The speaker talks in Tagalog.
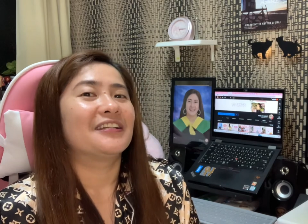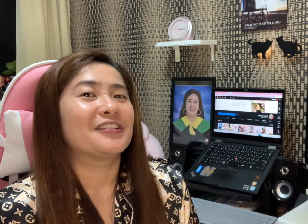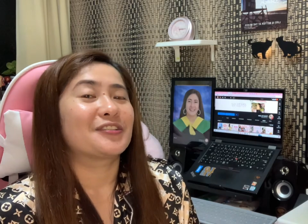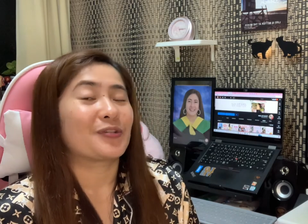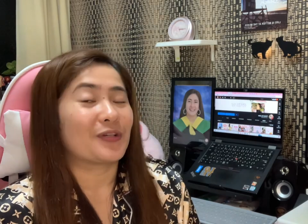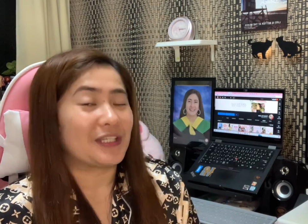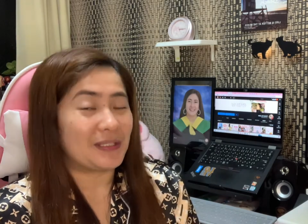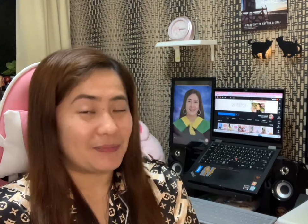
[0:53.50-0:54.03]

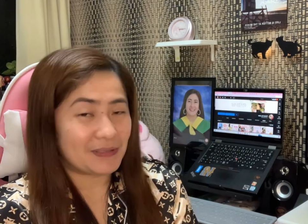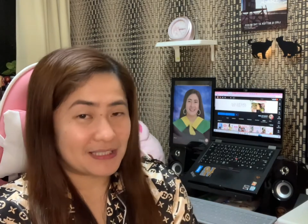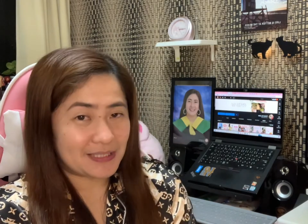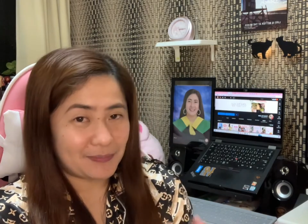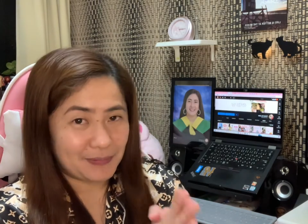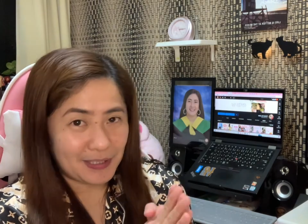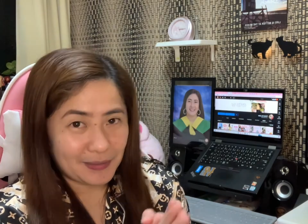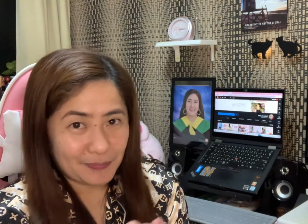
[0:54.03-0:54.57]
So, ang ibig
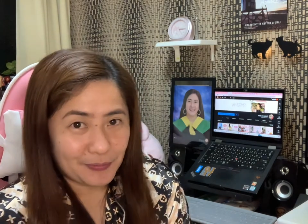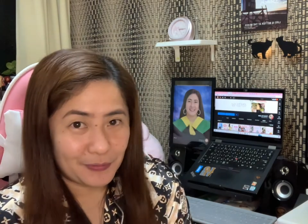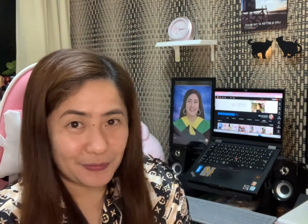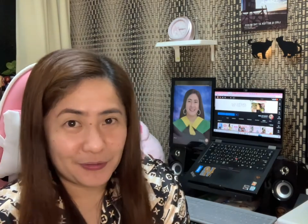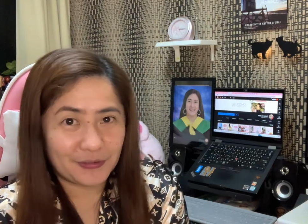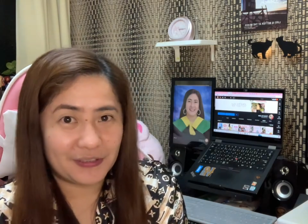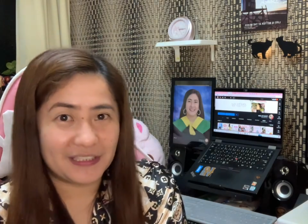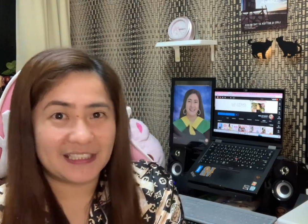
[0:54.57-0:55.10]
sabihin po
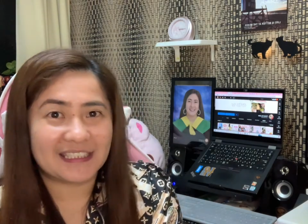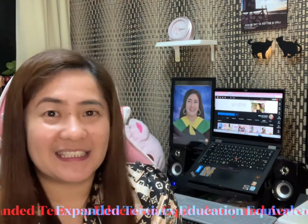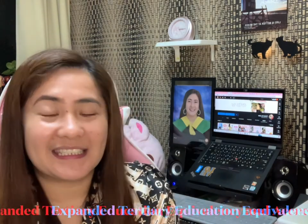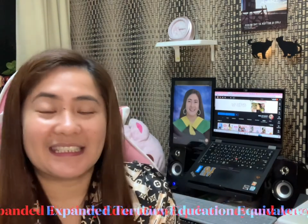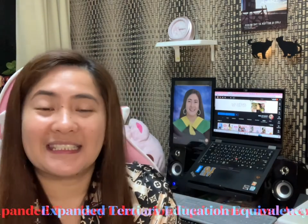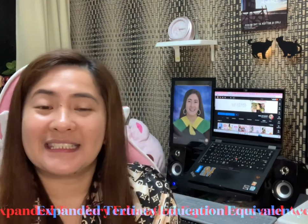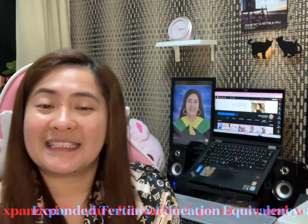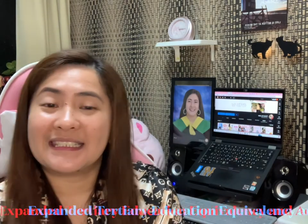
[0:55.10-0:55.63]
nun is
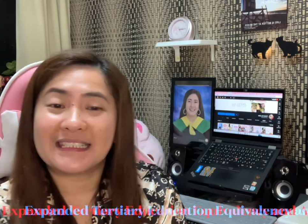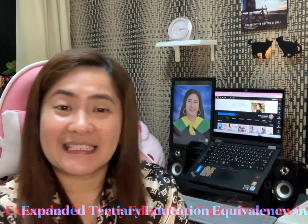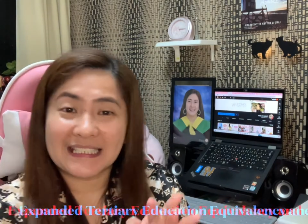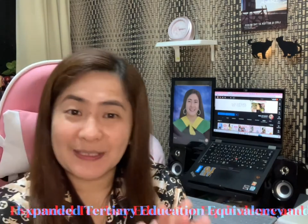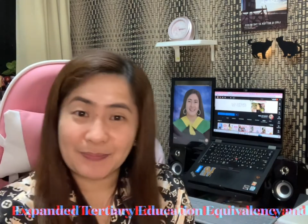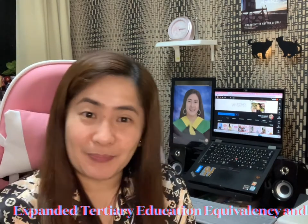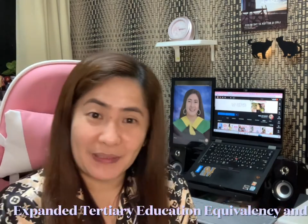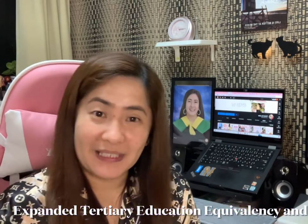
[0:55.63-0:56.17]

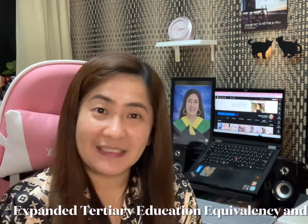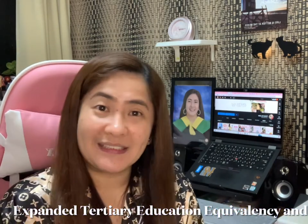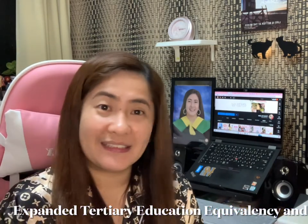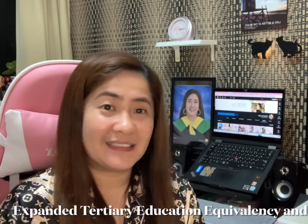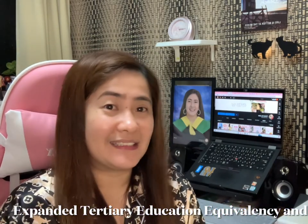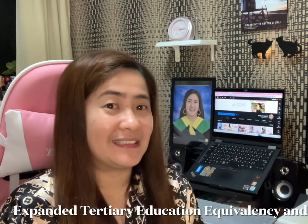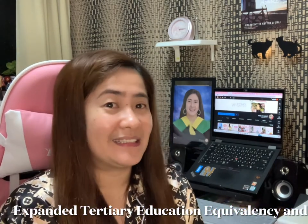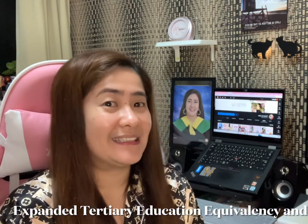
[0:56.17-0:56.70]

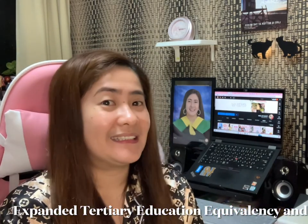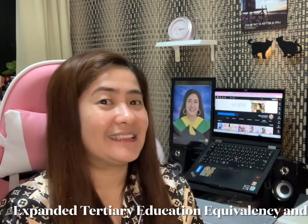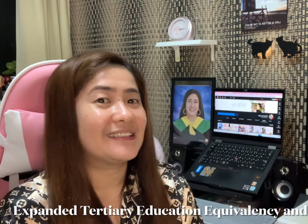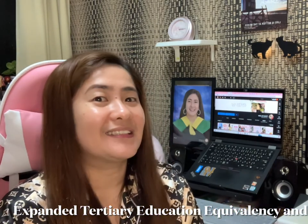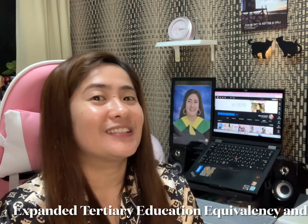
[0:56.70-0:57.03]
Expanded